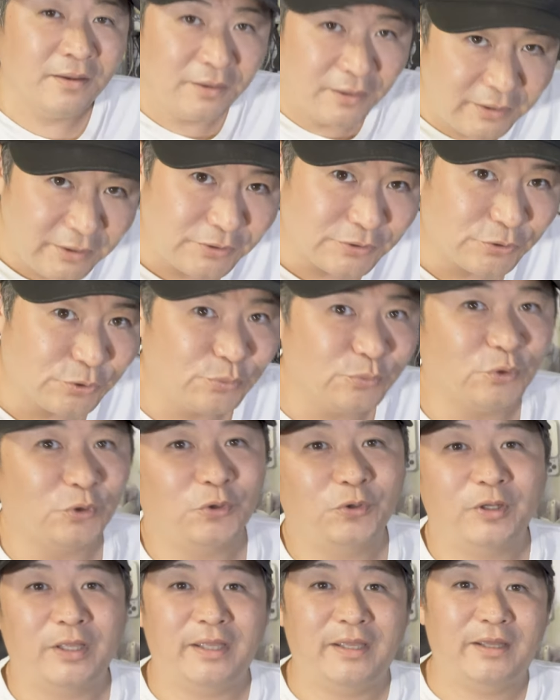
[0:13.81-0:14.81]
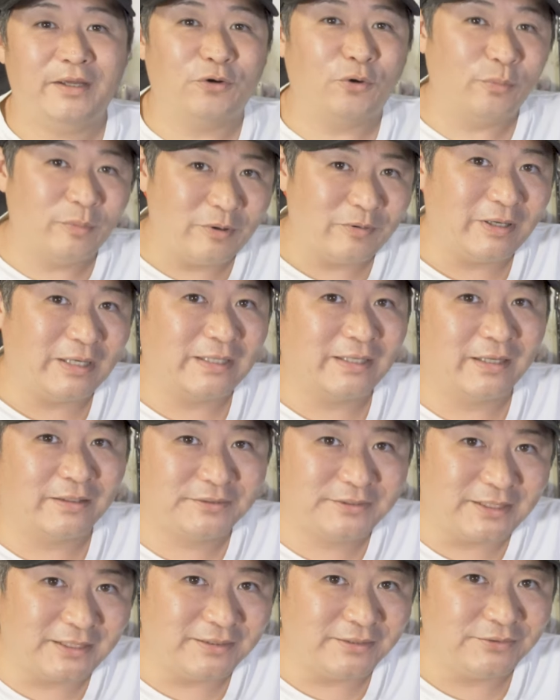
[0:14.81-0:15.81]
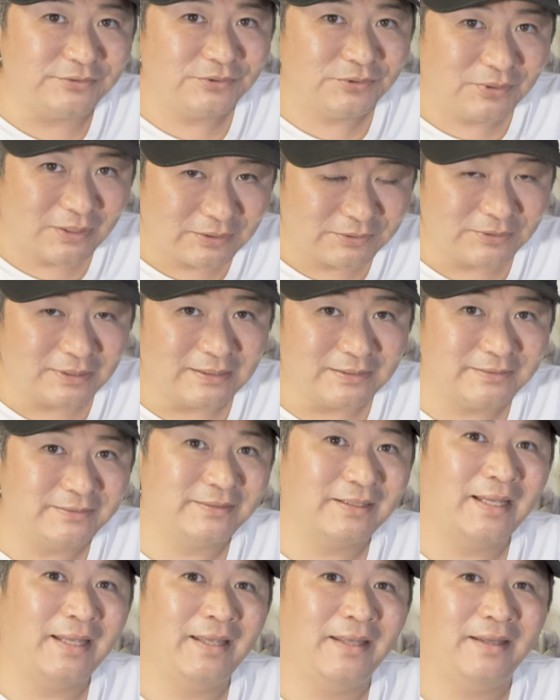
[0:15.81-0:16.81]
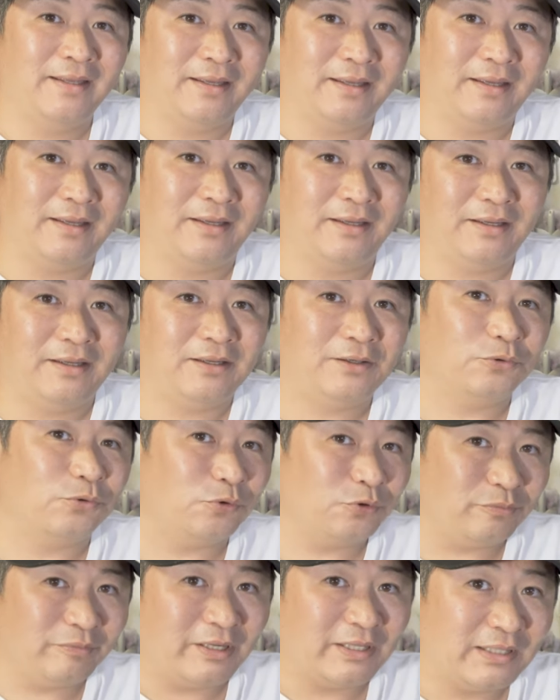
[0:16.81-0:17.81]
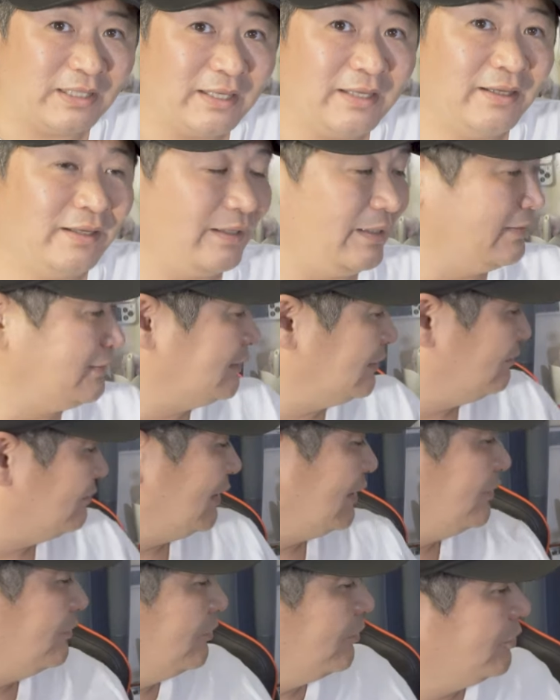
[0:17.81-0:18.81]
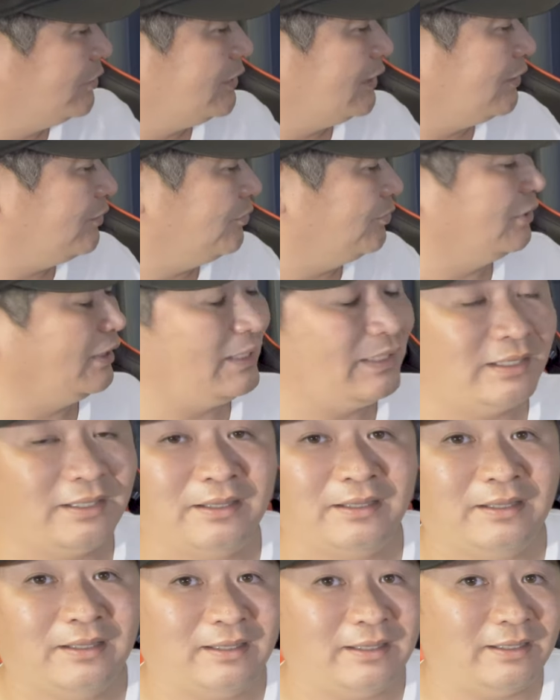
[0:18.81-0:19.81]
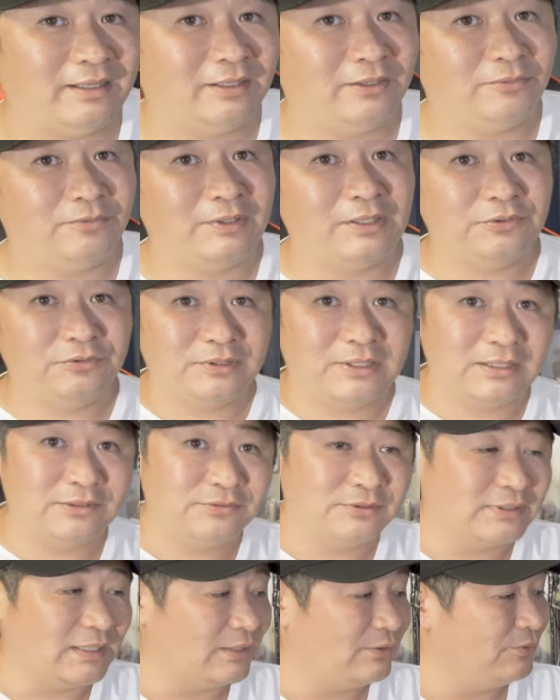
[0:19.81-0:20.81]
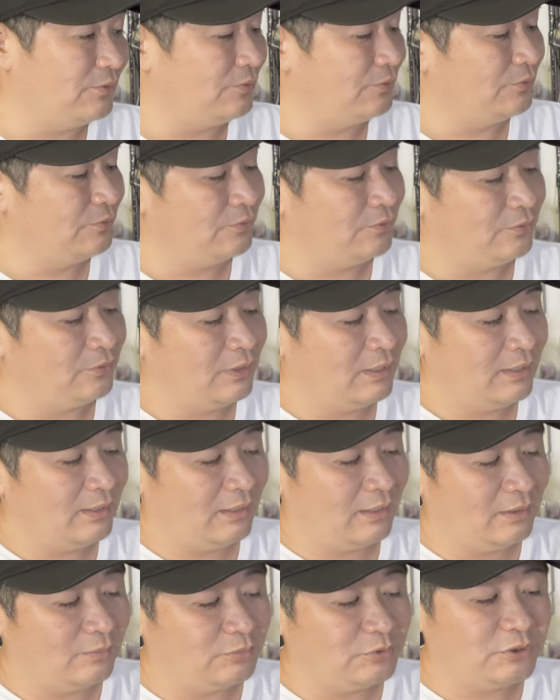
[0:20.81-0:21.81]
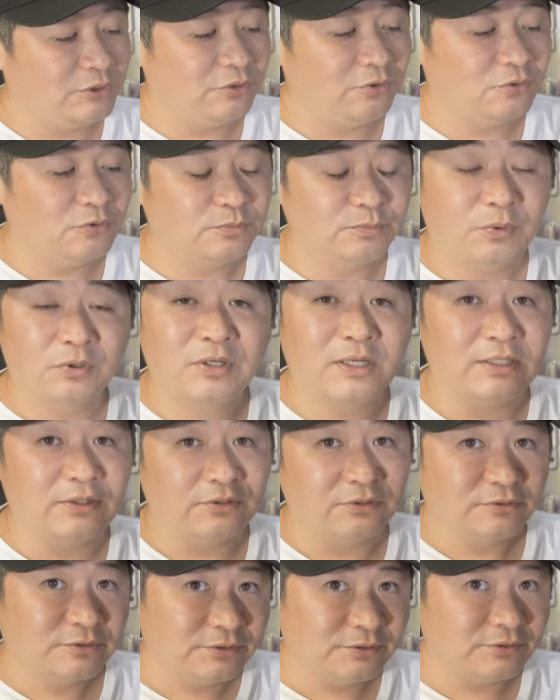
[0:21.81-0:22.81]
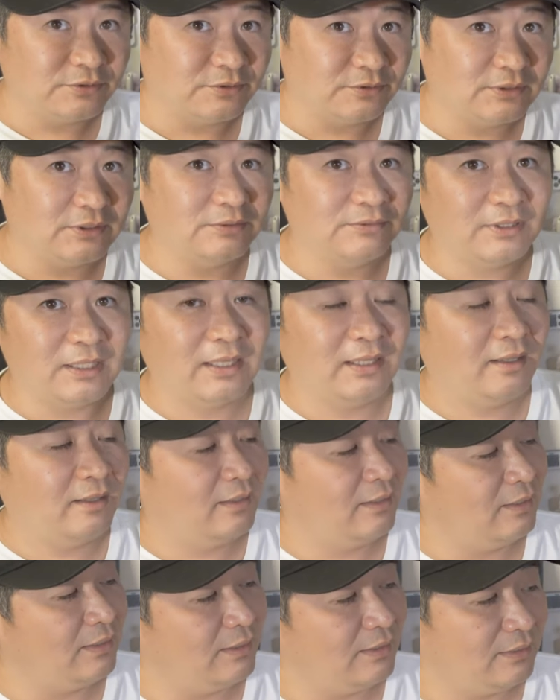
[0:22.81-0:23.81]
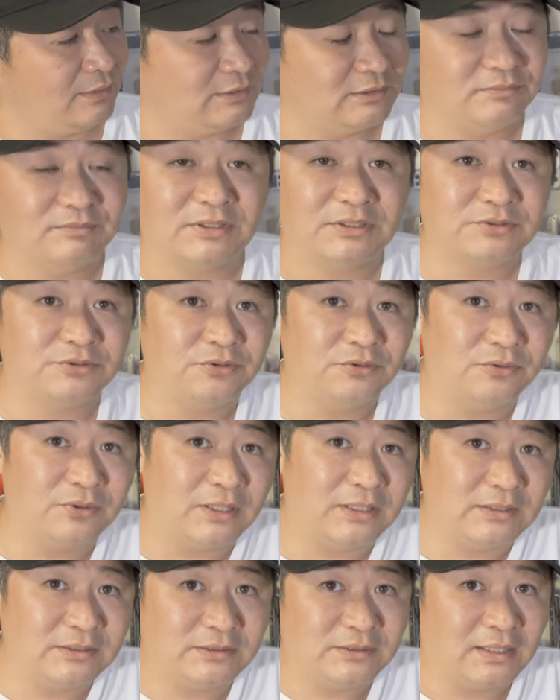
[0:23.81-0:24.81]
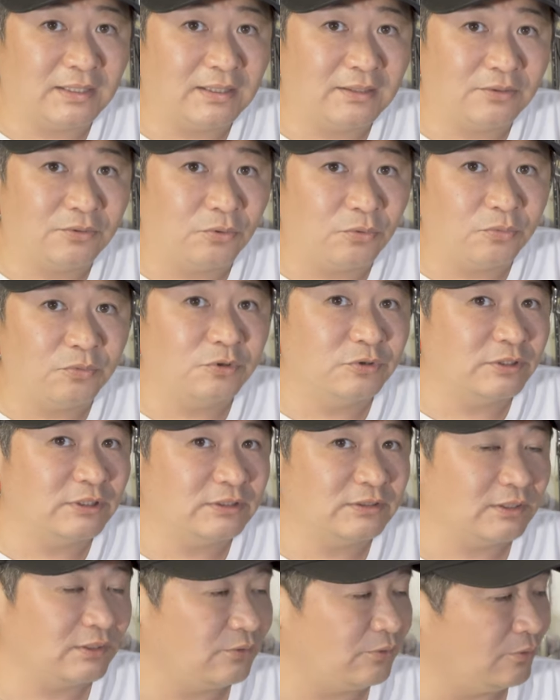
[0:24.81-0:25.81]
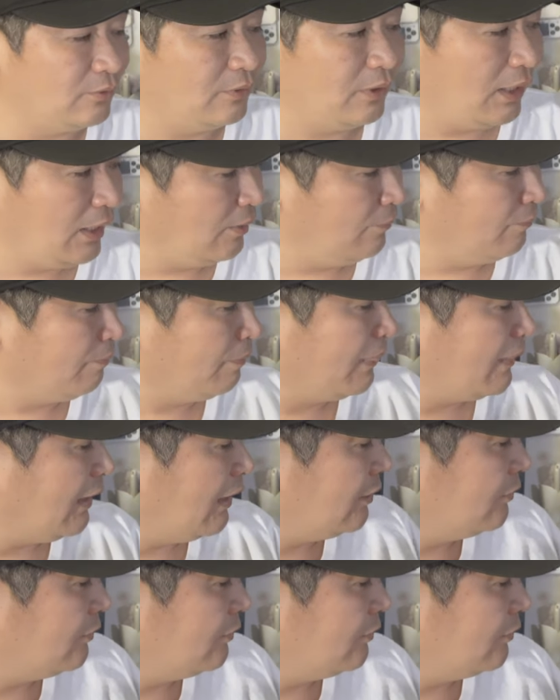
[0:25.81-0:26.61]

はい、どうも、えー、こんばんは、ガクチャンネルのガクです。えー、この前ね、ジンバル、こちらの方ね、えー、フェイユテックさんの方の、えー、Vlog ポケット2っていうね、えジンバル紹介したと思うんですけど、あ